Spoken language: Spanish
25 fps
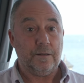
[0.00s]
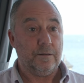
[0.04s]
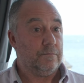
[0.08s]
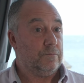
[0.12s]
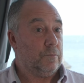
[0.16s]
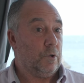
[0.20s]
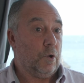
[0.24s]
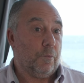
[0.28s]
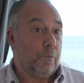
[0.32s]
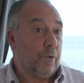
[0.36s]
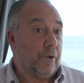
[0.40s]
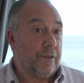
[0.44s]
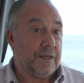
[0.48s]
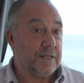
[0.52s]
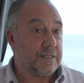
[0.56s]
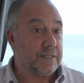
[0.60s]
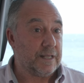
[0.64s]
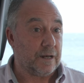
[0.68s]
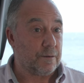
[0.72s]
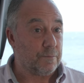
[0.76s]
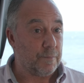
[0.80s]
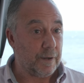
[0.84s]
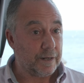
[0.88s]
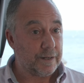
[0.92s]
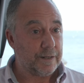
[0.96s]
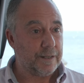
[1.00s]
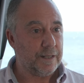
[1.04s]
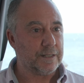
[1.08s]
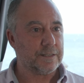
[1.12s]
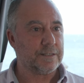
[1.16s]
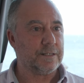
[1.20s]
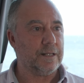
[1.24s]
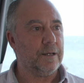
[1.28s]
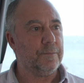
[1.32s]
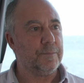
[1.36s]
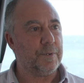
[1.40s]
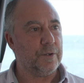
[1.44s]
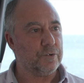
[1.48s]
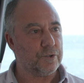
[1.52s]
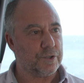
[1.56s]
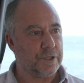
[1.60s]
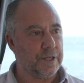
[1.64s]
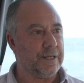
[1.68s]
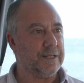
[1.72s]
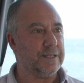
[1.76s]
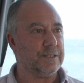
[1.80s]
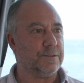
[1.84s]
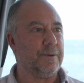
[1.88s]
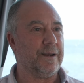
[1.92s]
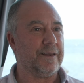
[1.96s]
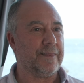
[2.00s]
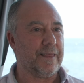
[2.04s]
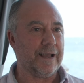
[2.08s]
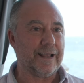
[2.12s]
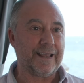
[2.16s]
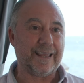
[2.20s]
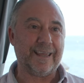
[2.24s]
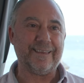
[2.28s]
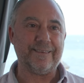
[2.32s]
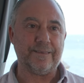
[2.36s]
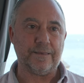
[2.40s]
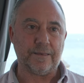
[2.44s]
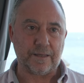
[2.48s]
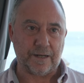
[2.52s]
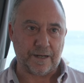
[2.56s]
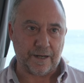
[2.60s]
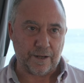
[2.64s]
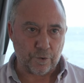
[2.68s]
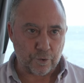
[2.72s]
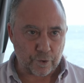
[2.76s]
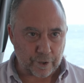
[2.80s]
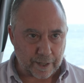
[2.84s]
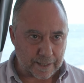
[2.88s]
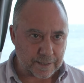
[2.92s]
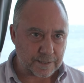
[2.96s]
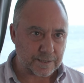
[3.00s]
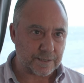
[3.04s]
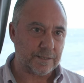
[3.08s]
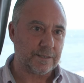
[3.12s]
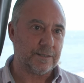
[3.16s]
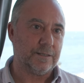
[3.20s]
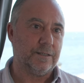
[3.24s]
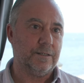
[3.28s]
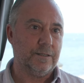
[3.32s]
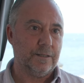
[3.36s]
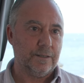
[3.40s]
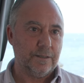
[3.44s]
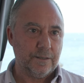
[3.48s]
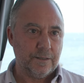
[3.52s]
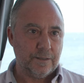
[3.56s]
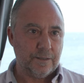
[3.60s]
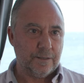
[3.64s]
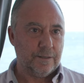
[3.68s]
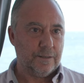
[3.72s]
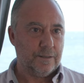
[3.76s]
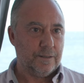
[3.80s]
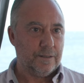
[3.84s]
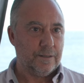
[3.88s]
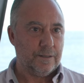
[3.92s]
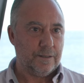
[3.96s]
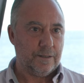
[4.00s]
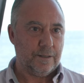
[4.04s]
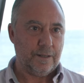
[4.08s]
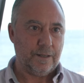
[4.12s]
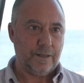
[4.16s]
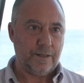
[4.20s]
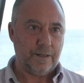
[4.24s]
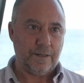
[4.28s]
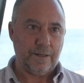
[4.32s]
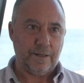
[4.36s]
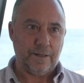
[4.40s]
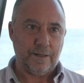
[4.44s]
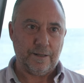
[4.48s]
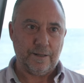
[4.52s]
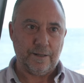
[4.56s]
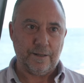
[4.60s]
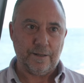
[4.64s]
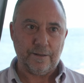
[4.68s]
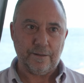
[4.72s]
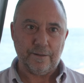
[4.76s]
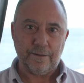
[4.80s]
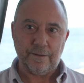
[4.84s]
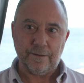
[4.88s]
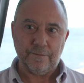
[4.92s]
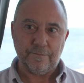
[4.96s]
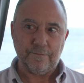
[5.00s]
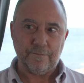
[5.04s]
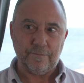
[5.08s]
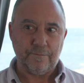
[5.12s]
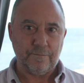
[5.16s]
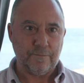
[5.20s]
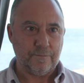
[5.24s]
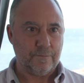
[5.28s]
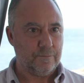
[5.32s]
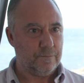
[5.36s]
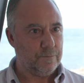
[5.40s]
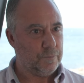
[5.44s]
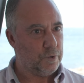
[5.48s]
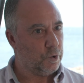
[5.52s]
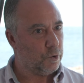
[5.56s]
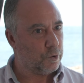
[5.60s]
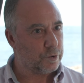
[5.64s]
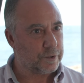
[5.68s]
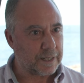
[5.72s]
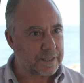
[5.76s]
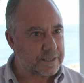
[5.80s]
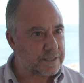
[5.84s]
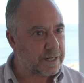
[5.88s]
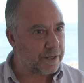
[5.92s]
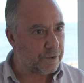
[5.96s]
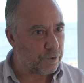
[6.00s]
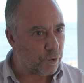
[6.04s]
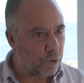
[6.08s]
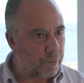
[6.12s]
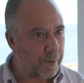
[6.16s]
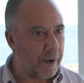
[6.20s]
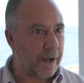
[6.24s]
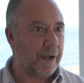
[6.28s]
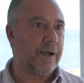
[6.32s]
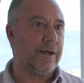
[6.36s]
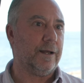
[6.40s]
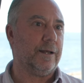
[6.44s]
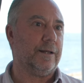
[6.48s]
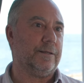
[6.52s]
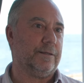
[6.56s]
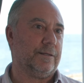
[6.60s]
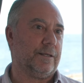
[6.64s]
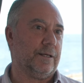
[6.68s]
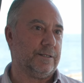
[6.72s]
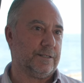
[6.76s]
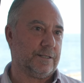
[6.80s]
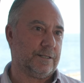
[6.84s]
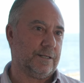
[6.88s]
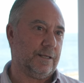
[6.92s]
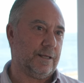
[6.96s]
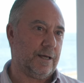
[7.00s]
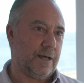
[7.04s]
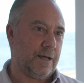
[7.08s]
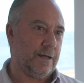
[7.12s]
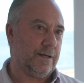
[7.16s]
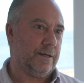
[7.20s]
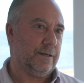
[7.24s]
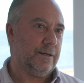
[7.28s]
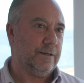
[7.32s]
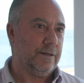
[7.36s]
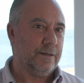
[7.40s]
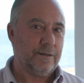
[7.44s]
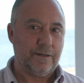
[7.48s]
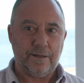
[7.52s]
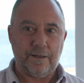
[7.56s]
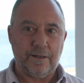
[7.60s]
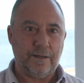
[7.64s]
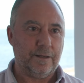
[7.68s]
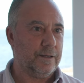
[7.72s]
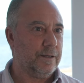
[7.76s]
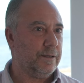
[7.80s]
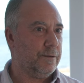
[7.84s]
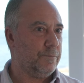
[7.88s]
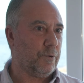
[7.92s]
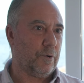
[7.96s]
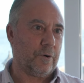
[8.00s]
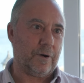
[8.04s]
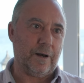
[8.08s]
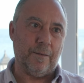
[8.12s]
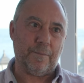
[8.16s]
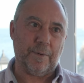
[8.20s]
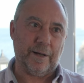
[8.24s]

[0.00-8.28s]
no eh, puedes dar mar y ya está, pero sí que es verdad que entre horas eh, notas que no baja la intensidad. Eh. Por la